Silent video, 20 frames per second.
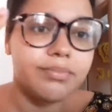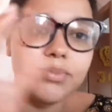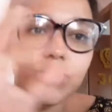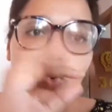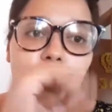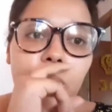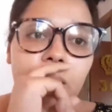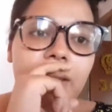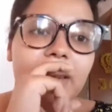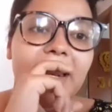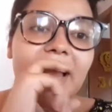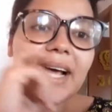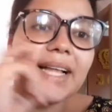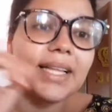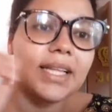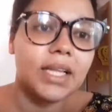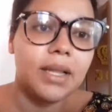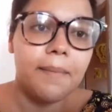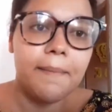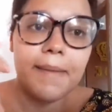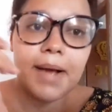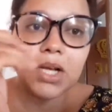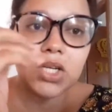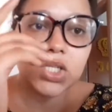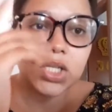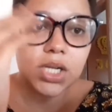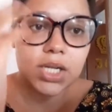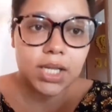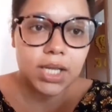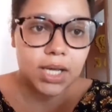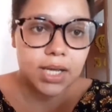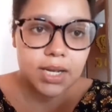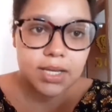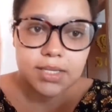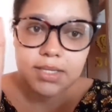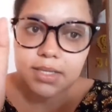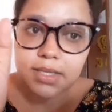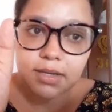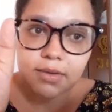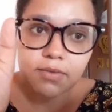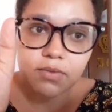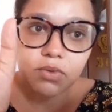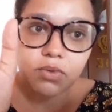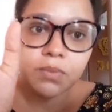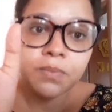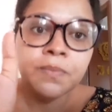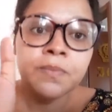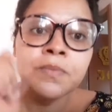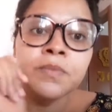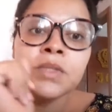não é nada demais, nada agressivo.